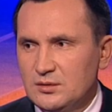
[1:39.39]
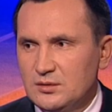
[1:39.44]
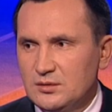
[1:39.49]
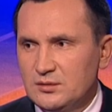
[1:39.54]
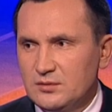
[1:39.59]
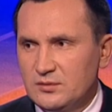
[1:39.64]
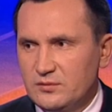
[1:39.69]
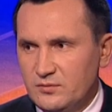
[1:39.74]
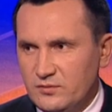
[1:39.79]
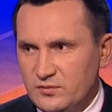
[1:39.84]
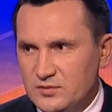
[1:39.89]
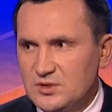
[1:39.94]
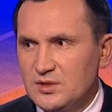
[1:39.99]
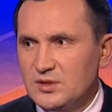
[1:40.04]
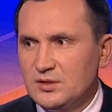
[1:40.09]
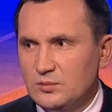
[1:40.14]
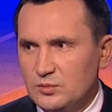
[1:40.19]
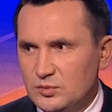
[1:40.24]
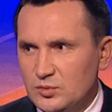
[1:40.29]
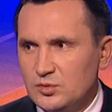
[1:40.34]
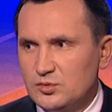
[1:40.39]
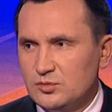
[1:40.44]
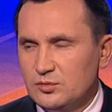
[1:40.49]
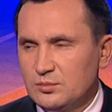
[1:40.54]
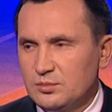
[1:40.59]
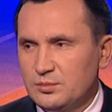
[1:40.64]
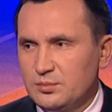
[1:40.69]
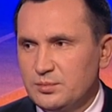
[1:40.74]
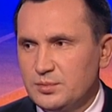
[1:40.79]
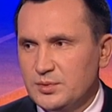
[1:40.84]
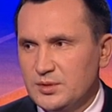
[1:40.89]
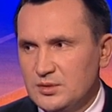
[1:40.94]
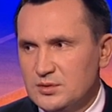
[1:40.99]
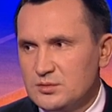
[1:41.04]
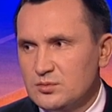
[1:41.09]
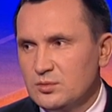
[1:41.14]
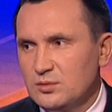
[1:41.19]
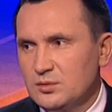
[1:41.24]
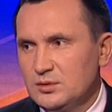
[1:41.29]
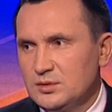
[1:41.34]
в целом то, что
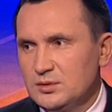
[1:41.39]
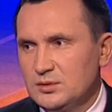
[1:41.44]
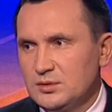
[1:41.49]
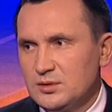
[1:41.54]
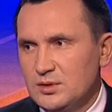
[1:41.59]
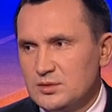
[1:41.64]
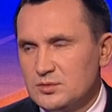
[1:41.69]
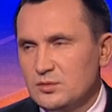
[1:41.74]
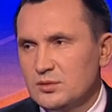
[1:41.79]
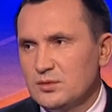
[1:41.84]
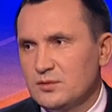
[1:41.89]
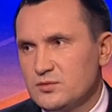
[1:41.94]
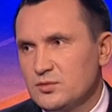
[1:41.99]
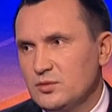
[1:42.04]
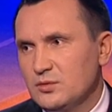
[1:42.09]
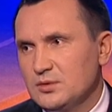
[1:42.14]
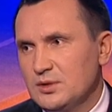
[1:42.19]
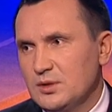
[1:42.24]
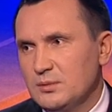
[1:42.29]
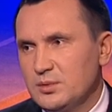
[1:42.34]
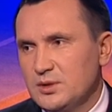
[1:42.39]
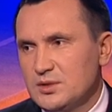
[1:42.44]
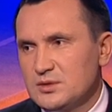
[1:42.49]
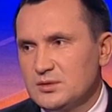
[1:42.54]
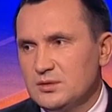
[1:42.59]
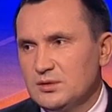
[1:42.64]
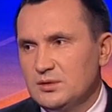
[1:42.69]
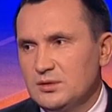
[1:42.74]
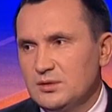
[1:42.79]
происходит и насколько все это опасно.